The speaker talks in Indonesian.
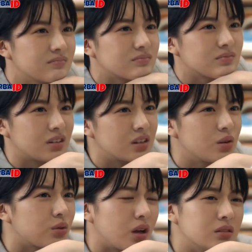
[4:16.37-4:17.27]
sebagai
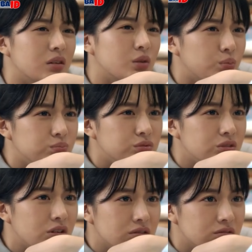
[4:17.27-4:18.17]
pengganti
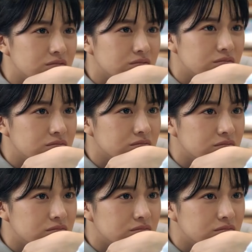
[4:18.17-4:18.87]
Resident Playbook.